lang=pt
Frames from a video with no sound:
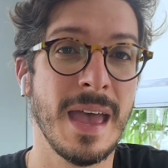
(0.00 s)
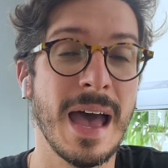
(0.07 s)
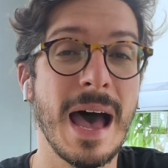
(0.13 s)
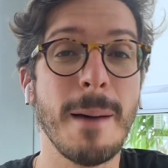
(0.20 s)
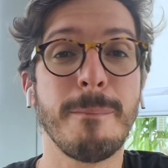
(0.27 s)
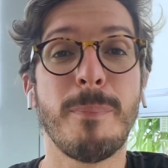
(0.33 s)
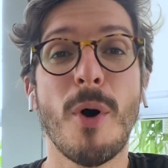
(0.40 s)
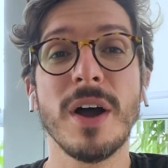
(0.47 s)

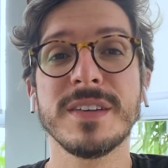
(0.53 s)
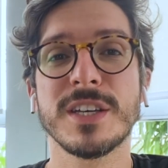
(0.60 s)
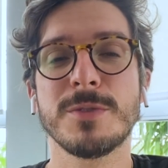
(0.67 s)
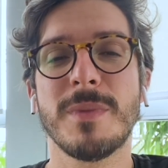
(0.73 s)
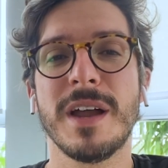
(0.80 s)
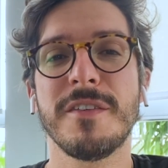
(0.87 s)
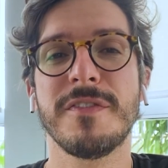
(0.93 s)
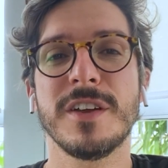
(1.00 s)
Após as
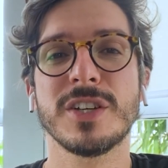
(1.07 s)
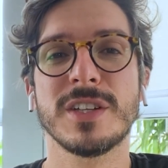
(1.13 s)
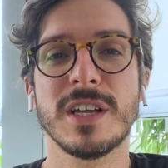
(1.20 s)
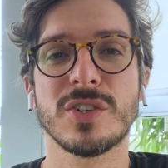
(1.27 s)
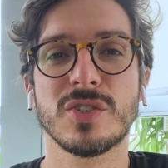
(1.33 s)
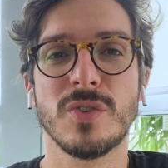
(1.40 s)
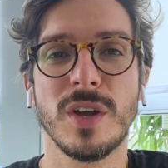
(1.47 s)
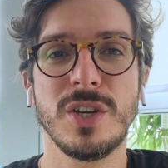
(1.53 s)

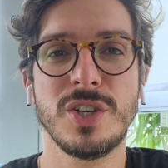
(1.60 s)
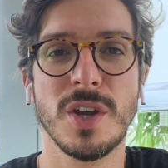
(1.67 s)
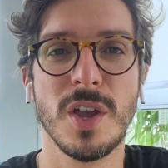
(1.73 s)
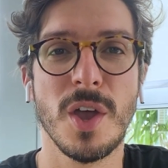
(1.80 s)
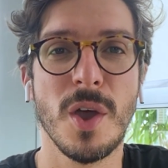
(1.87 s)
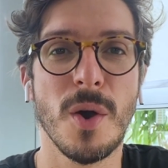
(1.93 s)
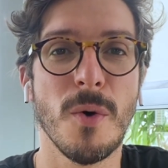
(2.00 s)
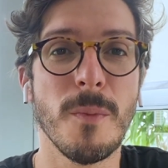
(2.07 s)
manifestações,
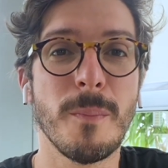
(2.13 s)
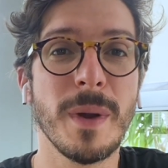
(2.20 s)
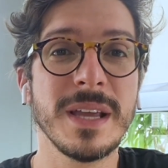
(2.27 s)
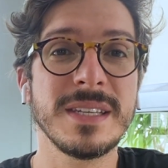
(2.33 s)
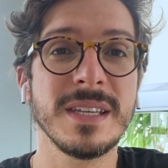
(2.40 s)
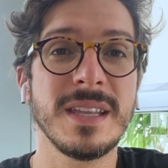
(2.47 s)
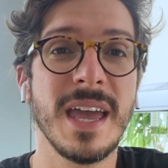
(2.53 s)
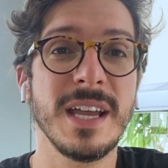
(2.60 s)
o
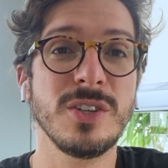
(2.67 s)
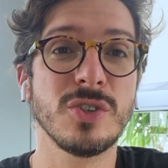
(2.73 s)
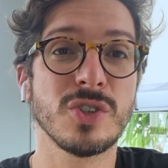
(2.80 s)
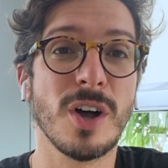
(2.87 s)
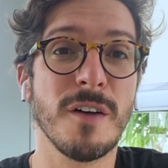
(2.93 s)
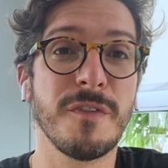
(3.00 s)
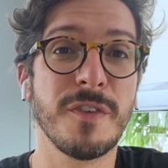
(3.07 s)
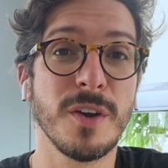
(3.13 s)
presidente
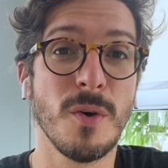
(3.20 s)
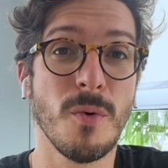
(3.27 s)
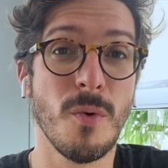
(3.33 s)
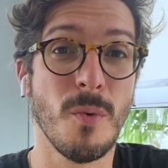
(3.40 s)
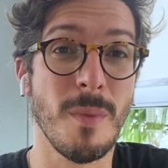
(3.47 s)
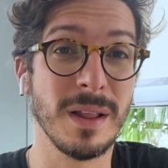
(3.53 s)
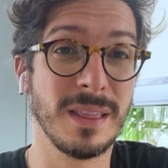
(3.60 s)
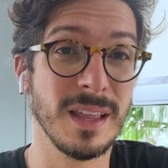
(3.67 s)
sofre
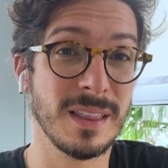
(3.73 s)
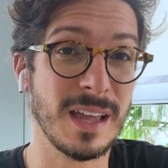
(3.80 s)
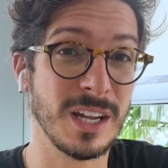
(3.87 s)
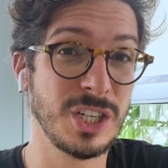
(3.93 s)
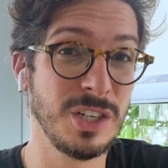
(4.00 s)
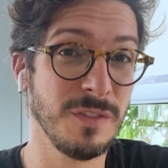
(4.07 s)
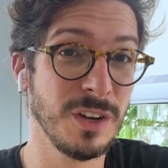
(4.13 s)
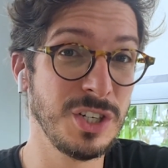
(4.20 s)
uma
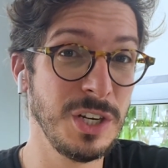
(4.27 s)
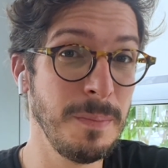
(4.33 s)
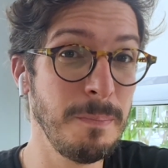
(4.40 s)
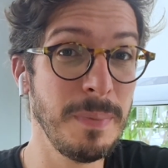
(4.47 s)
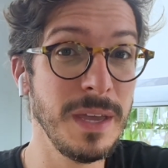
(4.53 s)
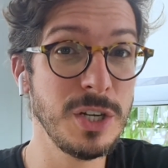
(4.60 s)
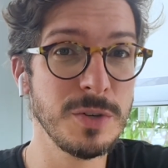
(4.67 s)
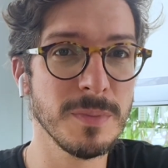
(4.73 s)
tentativa de
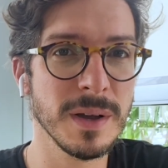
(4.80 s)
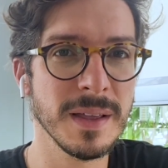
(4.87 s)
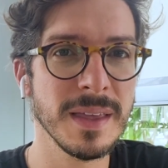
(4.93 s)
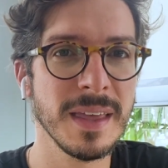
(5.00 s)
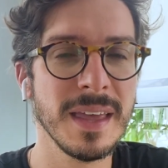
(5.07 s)
impeachment